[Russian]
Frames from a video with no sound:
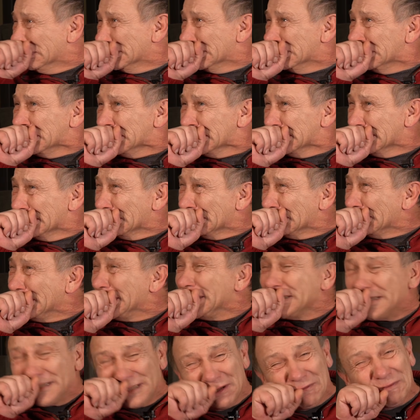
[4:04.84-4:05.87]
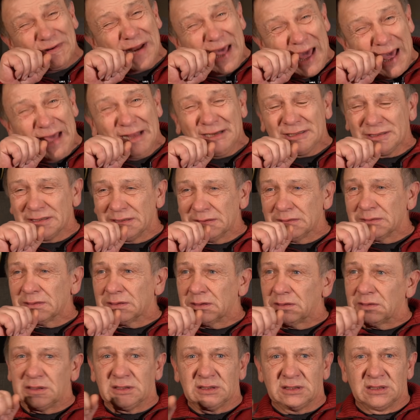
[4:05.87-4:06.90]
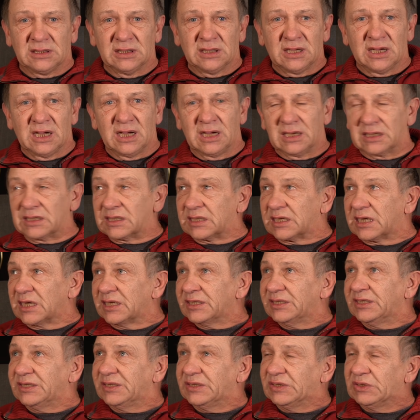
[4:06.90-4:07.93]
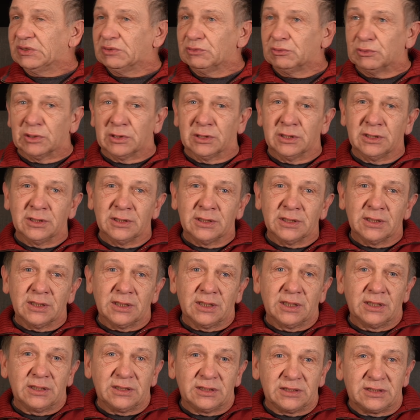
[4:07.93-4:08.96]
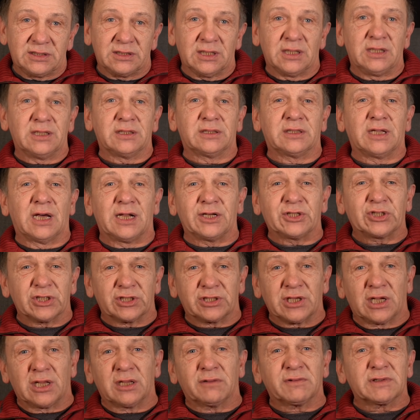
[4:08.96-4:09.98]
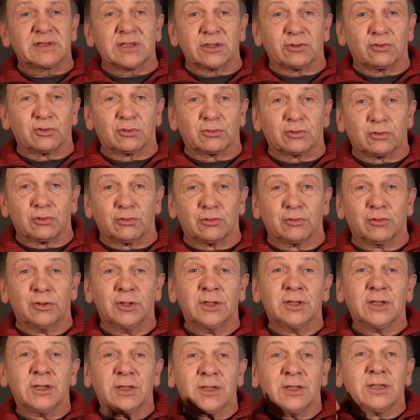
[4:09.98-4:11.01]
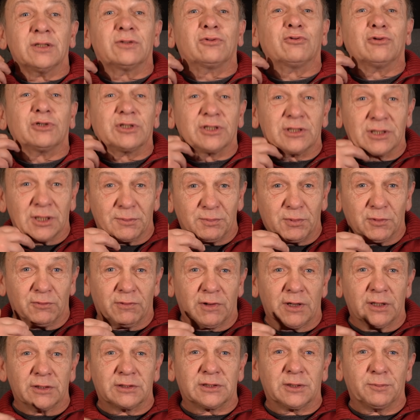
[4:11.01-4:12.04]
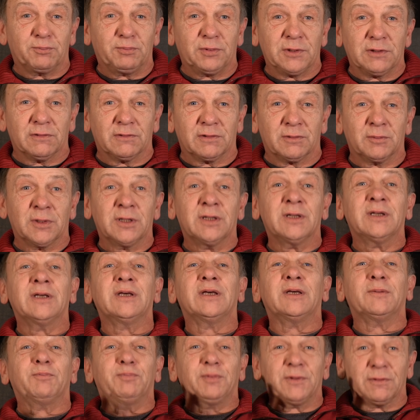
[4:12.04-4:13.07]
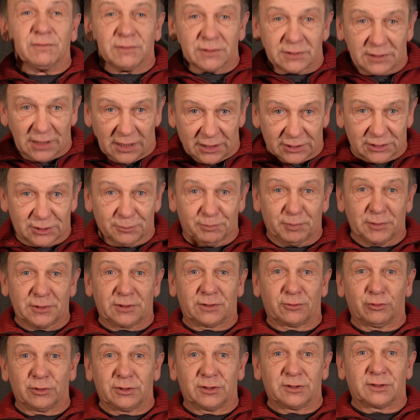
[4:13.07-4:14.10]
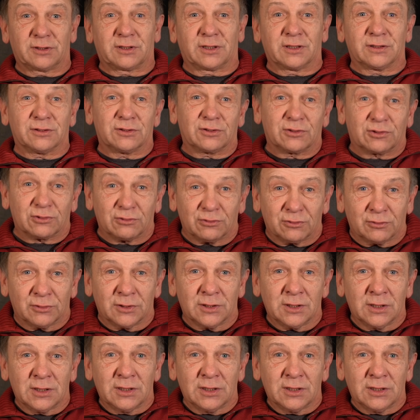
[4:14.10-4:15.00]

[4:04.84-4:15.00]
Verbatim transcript: Представляешь? Говорит, да, козел. И они сели дальше жаловаться друг другу и тоже напиваются пивом. И пиво также подходит к концу.